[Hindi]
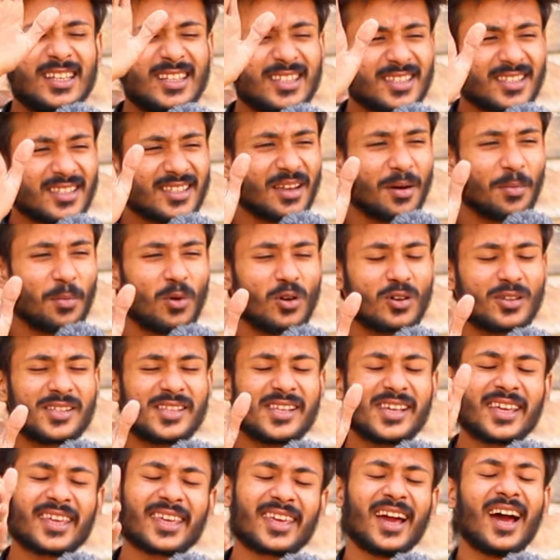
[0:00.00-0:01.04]
इस
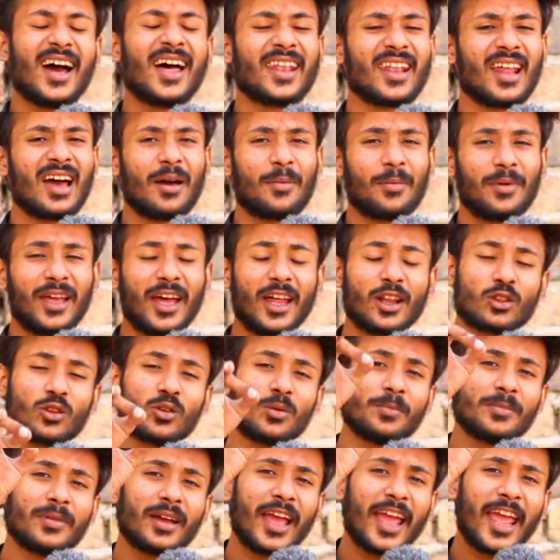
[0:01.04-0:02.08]
समोसी क्या नाम है यार
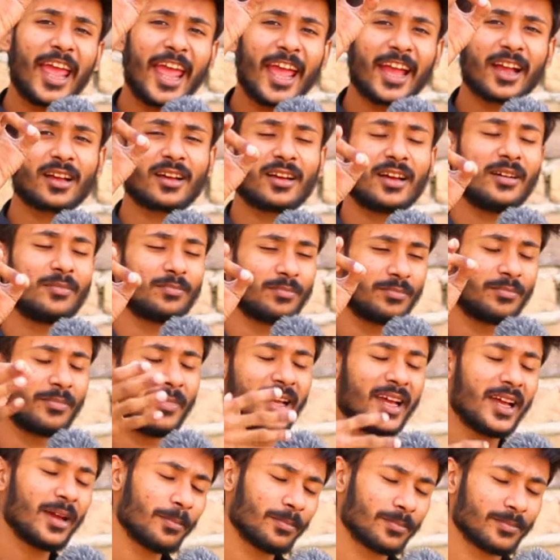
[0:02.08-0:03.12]
तुम एक
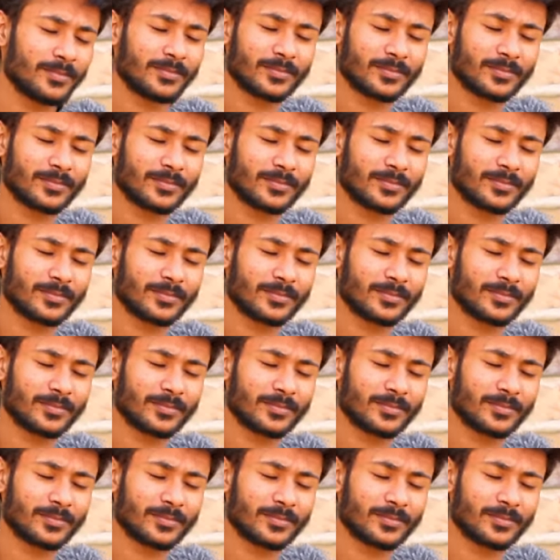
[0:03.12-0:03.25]
मैं